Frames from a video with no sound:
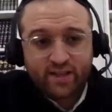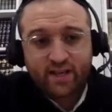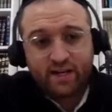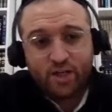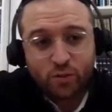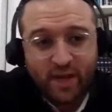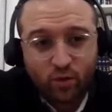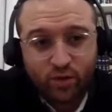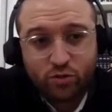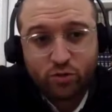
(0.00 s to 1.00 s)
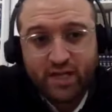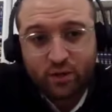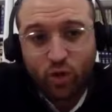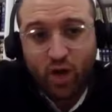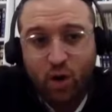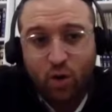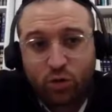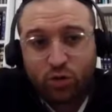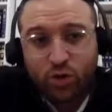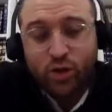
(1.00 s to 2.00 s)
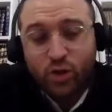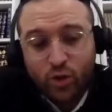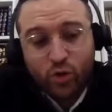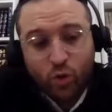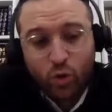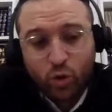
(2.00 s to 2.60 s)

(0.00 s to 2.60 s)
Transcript: Torah et qu'on étudie la Torah au